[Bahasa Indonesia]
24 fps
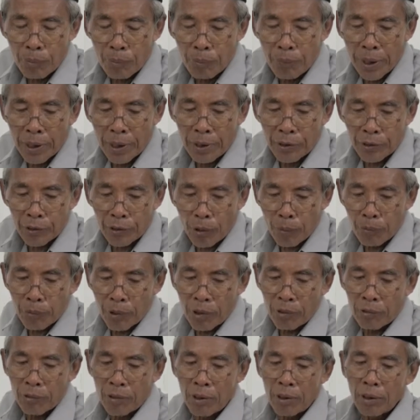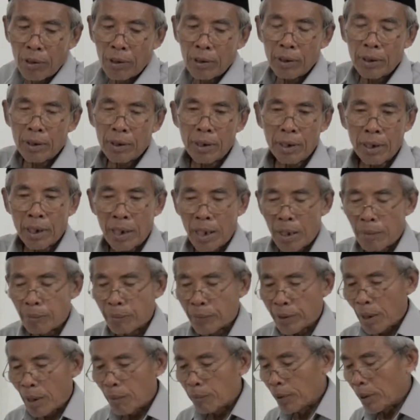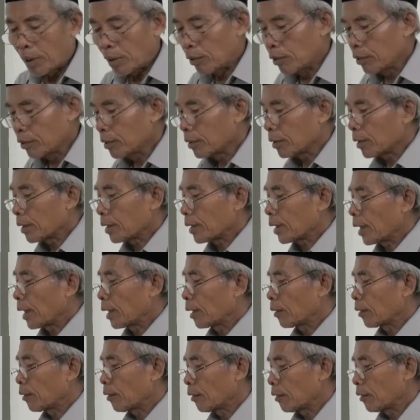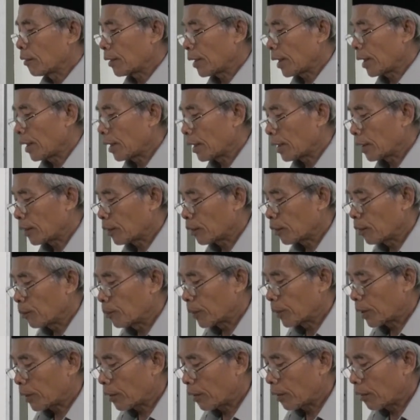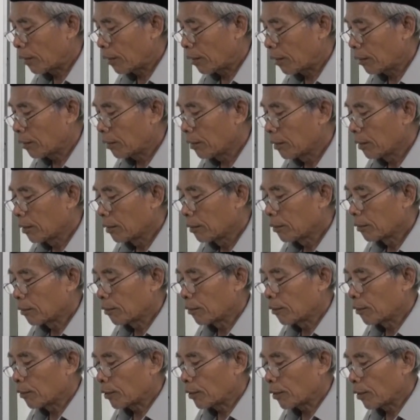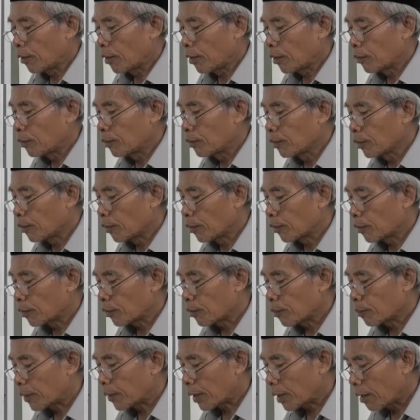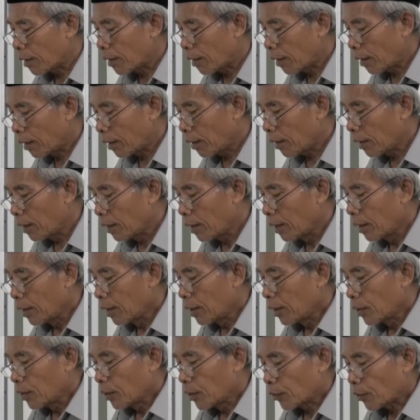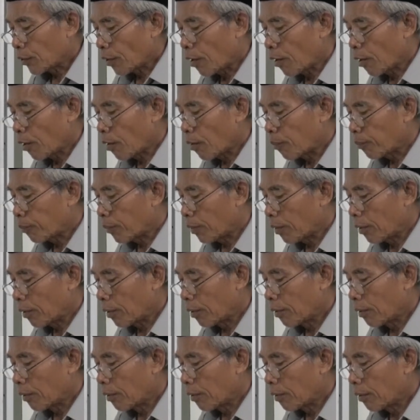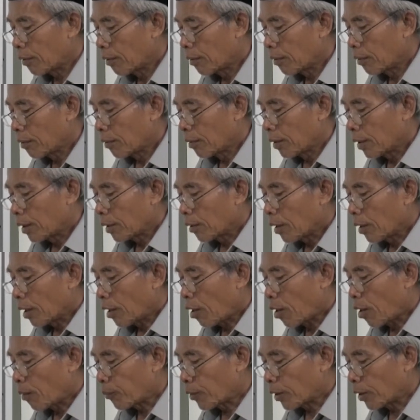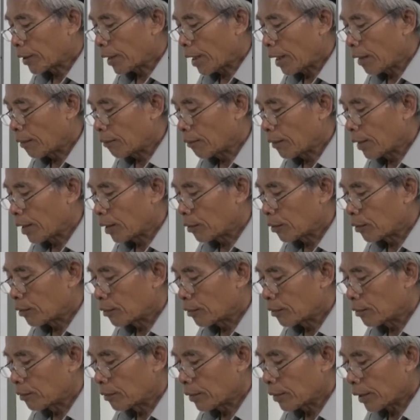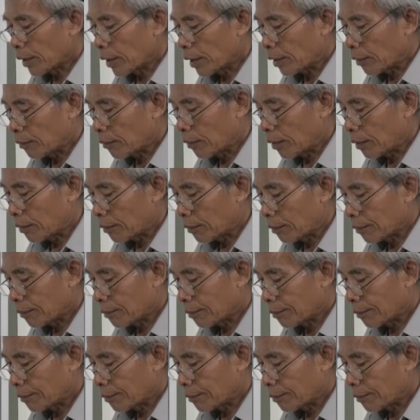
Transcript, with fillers: man sapa wong lam beluk kang ora tumeka utawa hurung tumeka sapa Opo dakwah hu ing wong